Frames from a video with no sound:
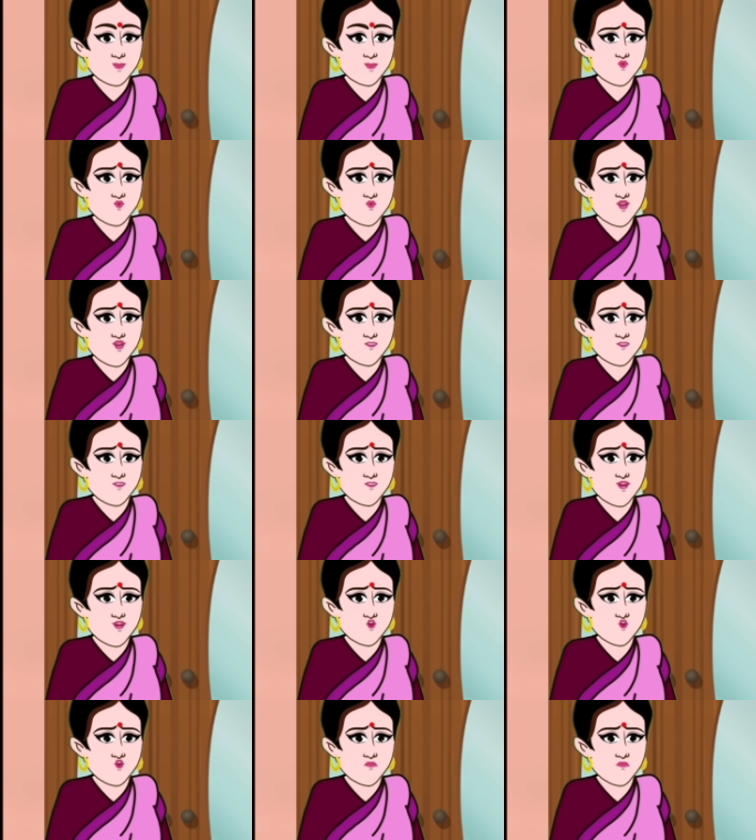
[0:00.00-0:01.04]
হে
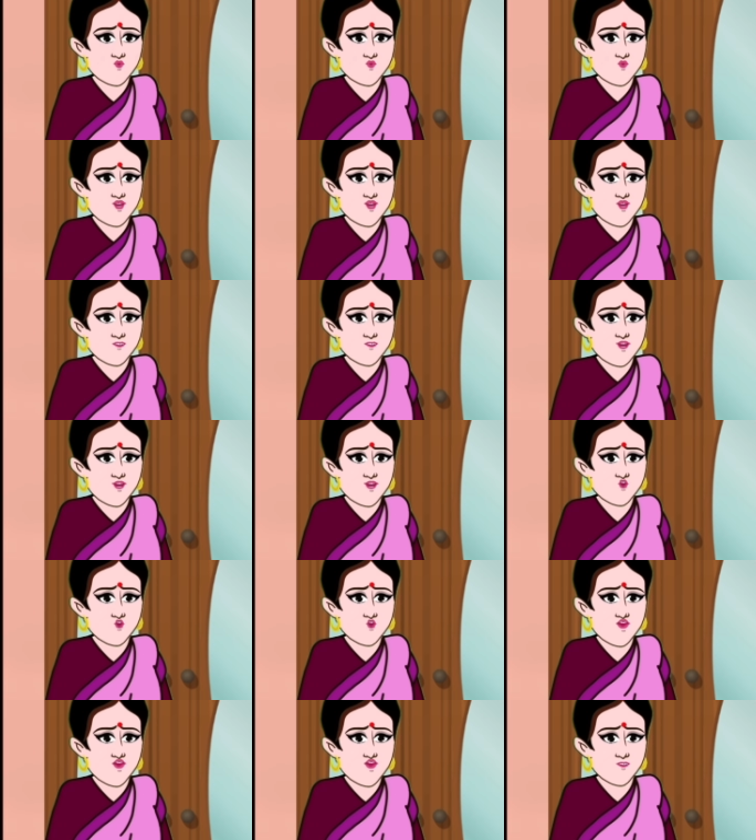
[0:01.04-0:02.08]
ভগবান আর
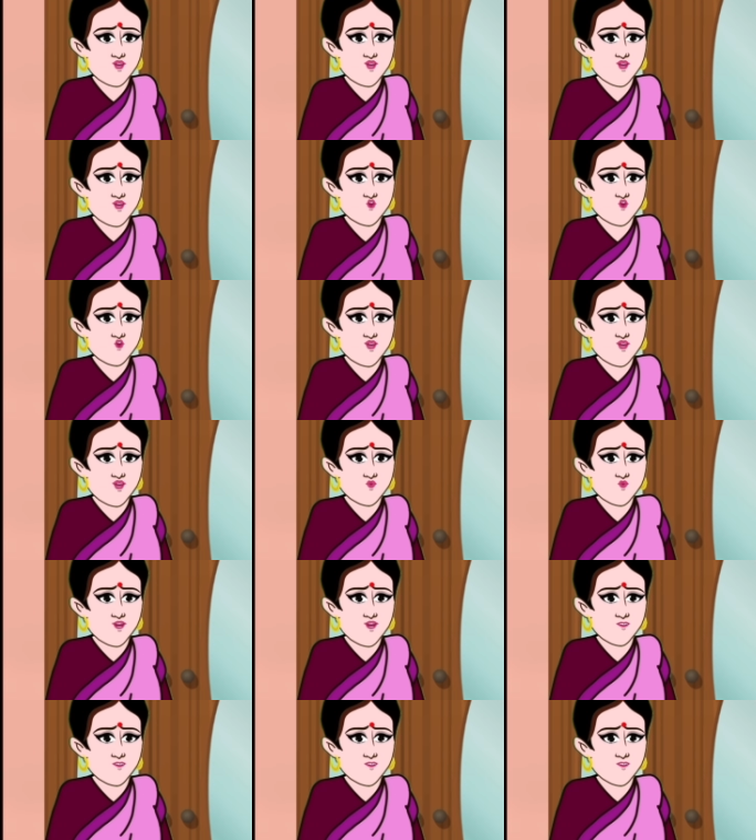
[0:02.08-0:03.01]
কতদিন আমরা না খেয়ে